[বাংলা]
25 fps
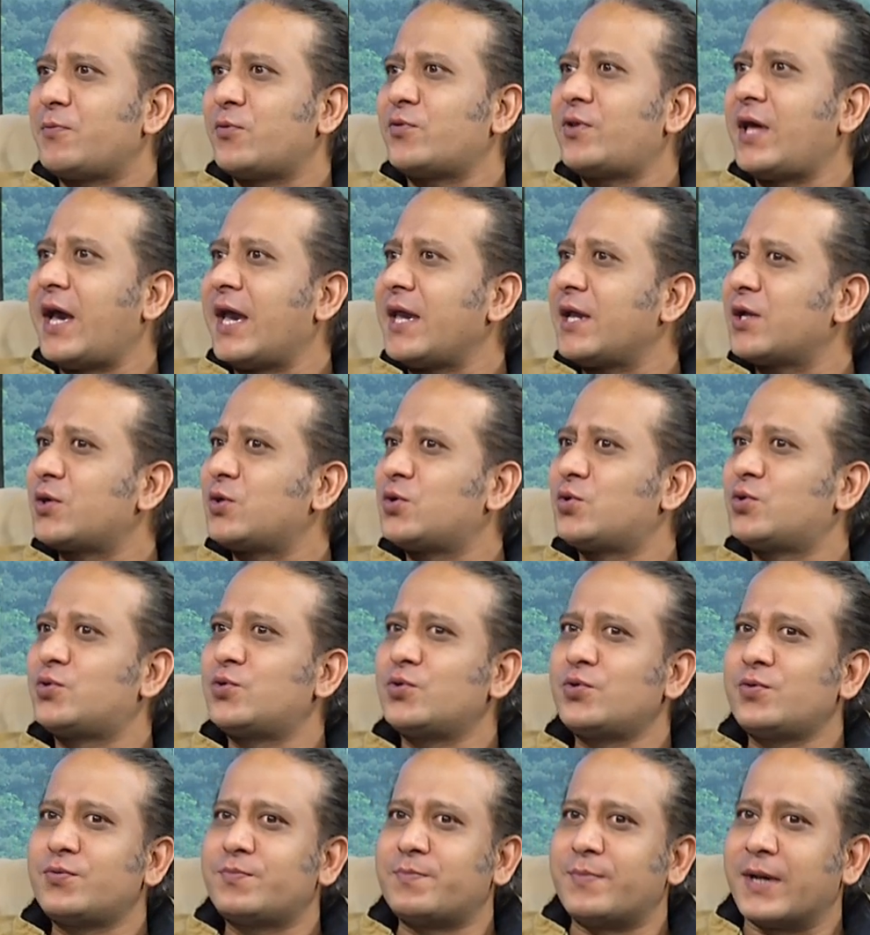বোধহয়
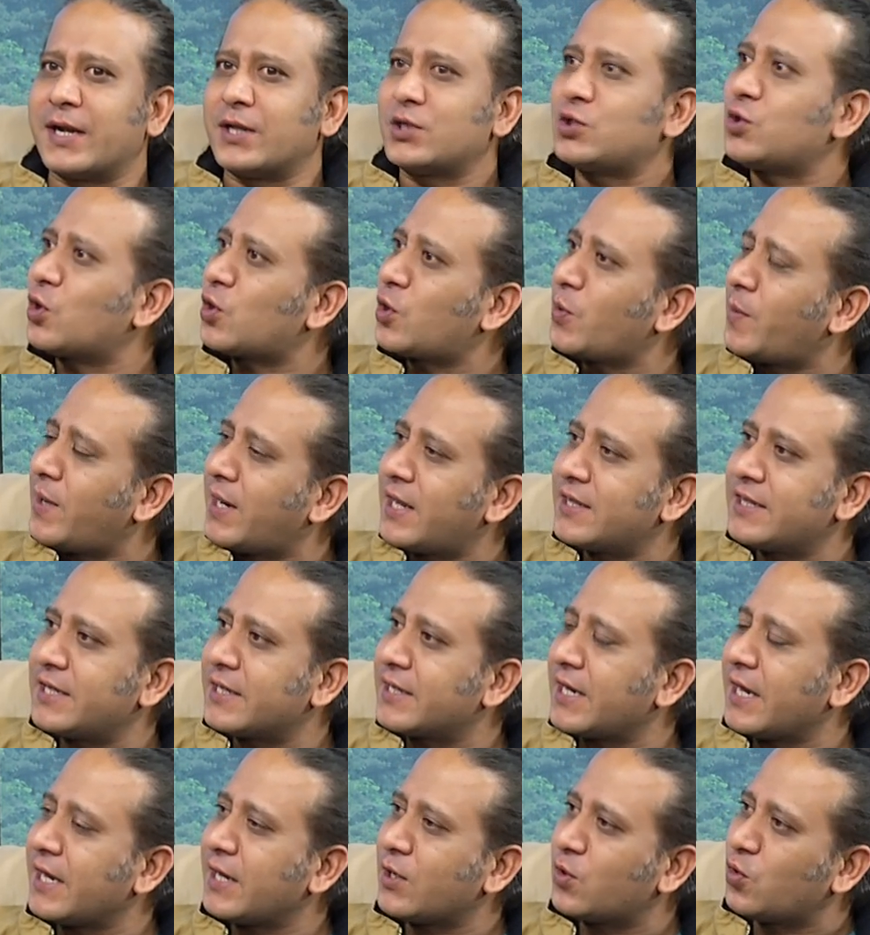একটু মানে ছোটবেলা
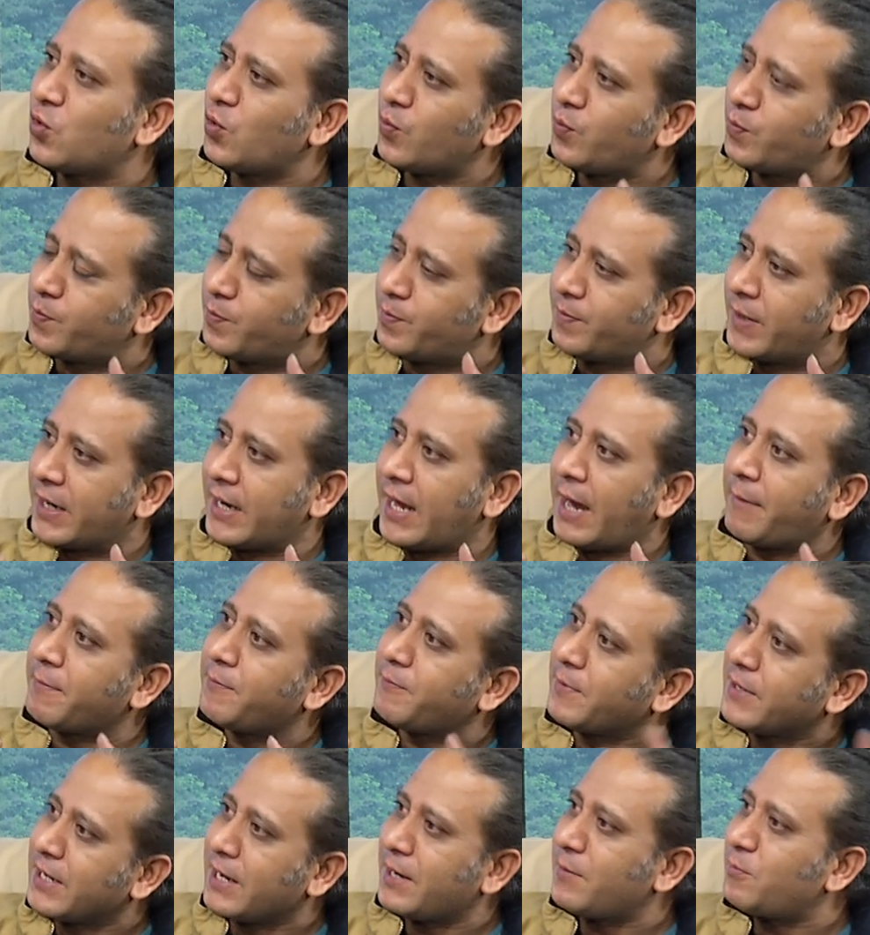থেকেই খুব মানে আমি
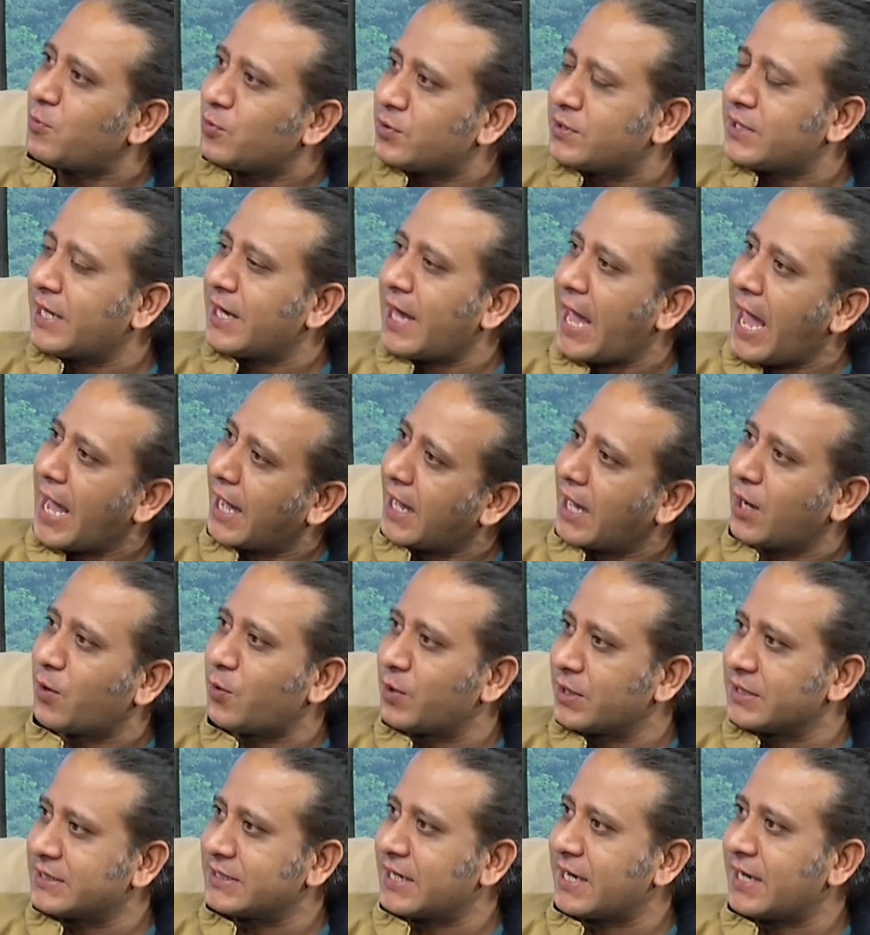ভিড়ের মধ্যে একা
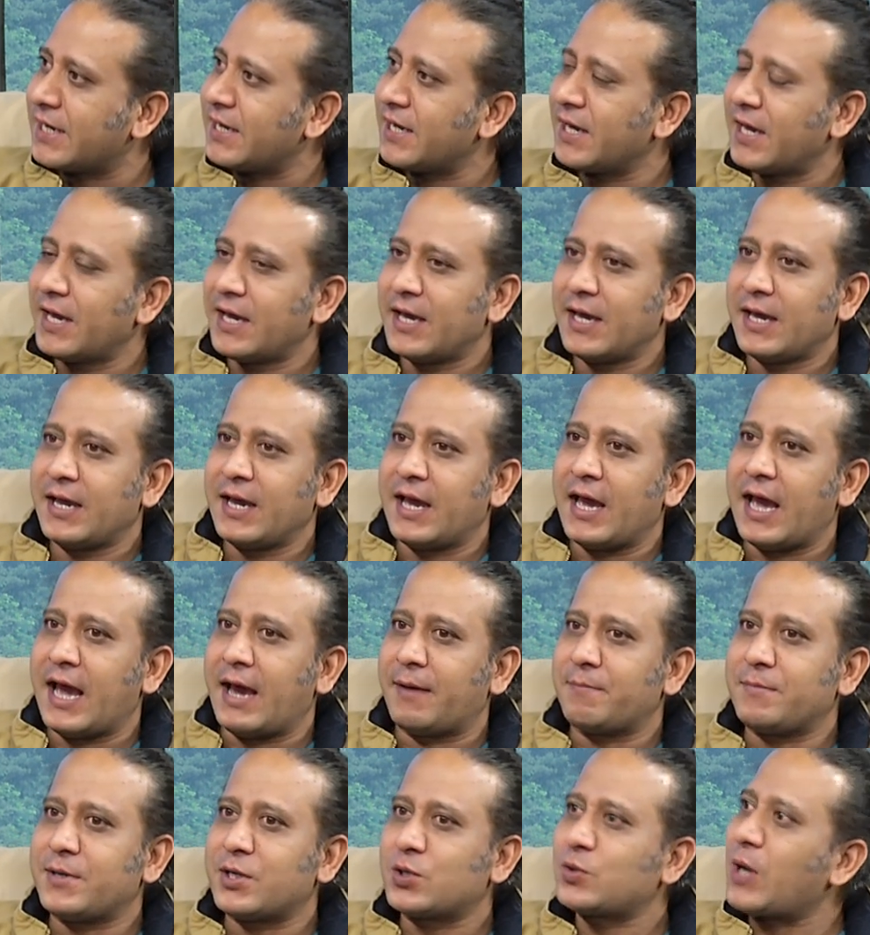হয়ে যাই
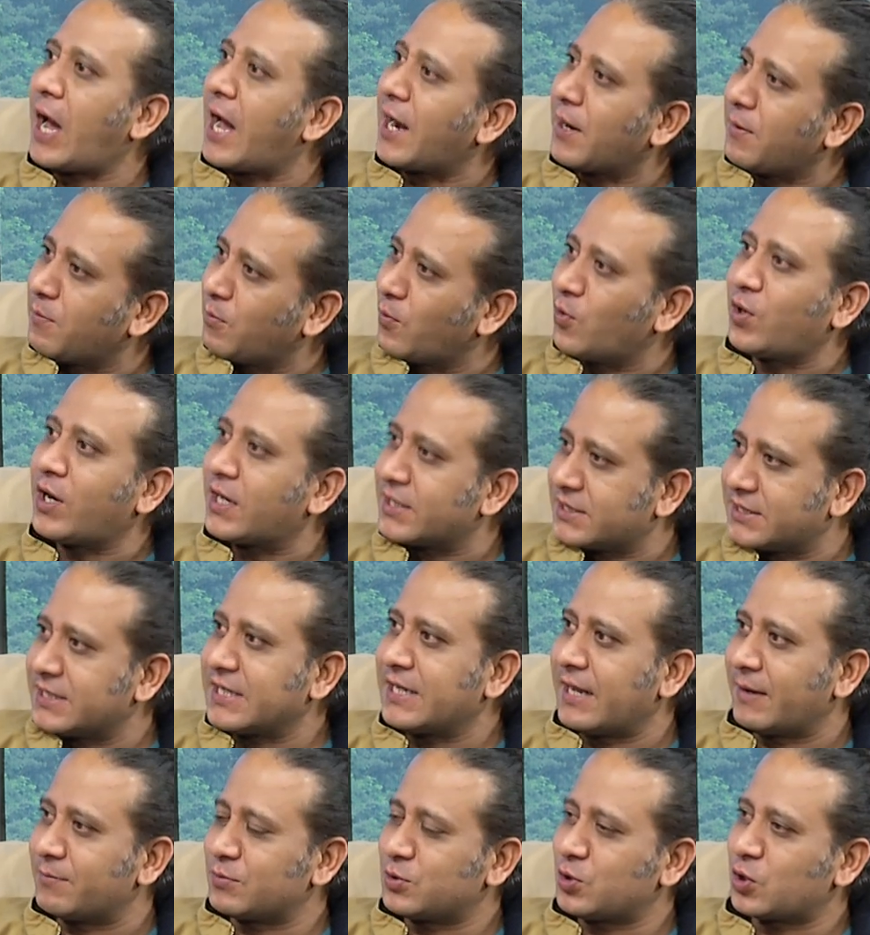আমি একটু আনমোনা
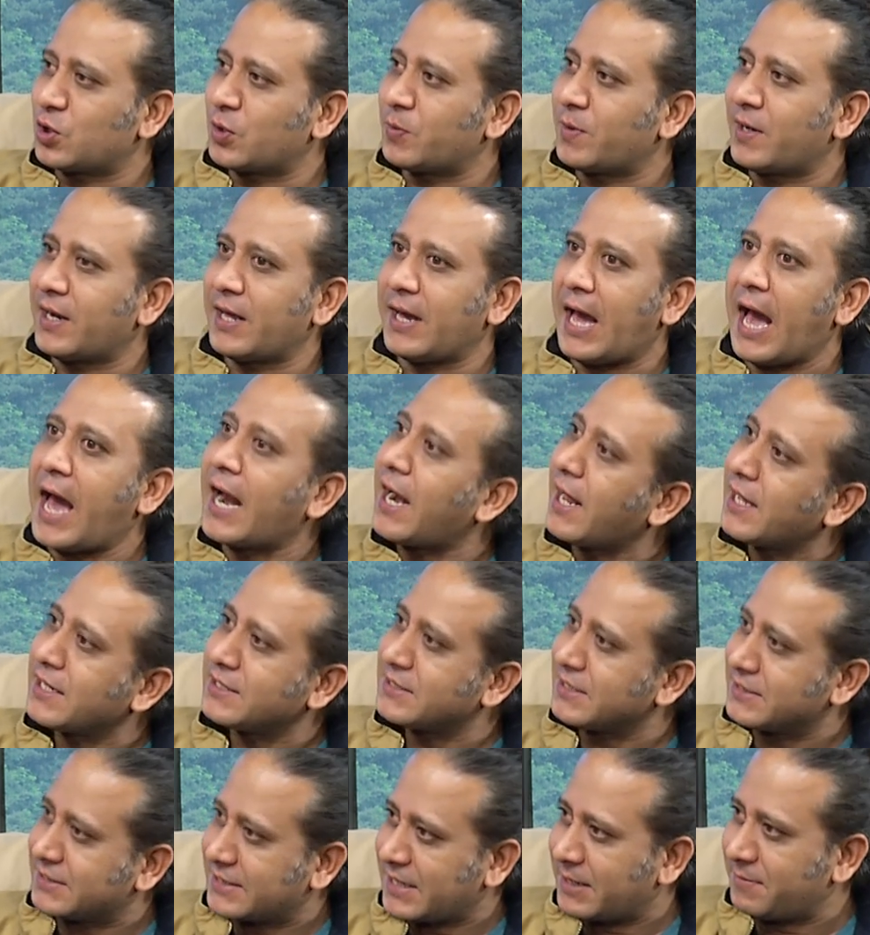ছিলাম ছোটবেলায় হারাই
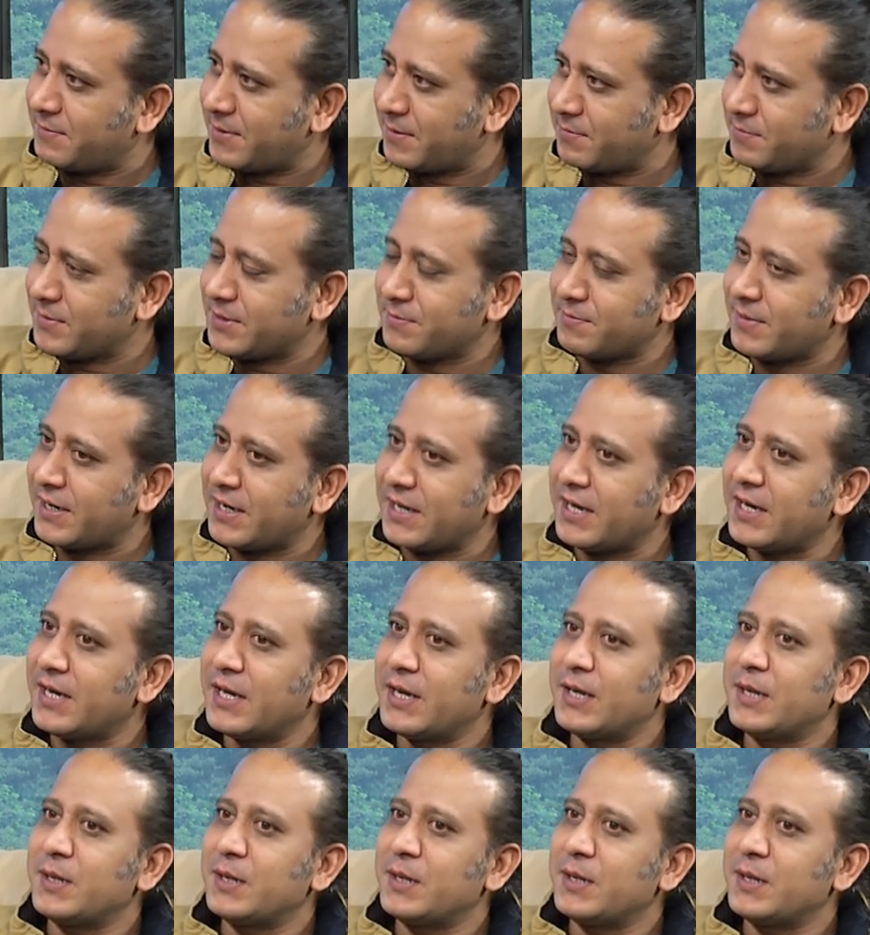যেতাম আমি মানে